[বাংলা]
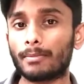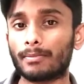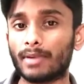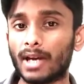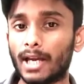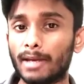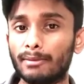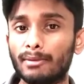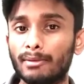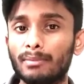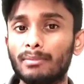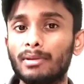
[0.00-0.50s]

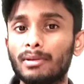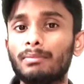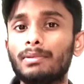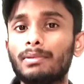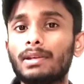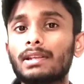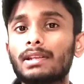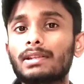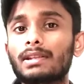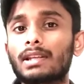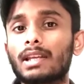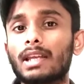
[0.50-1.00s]
ফাইভ
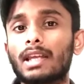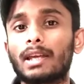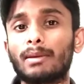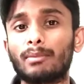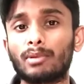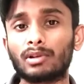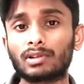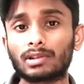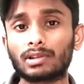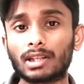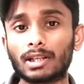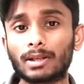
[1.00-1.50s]
এমবিপিএস
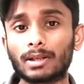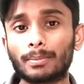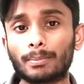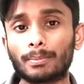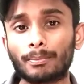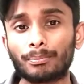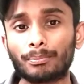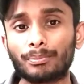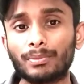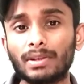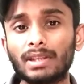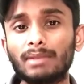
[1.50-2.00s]
এবং তার
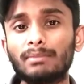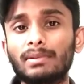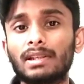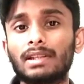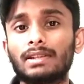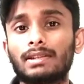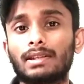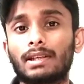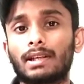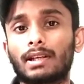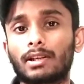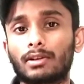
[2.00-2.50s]
তিন
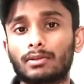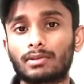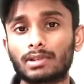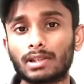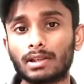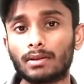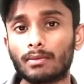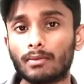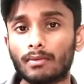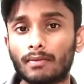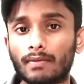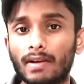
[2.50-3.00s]
মিলি সেকেন্ড হচ্ছে
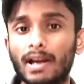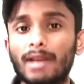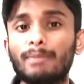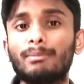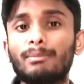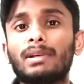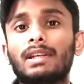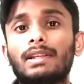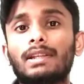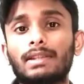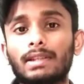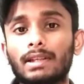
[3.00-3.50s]
ফাইভ
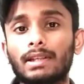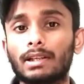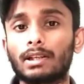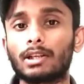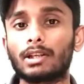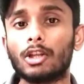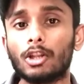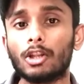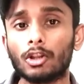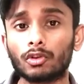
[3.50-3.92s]
মিলি সেকেন্ড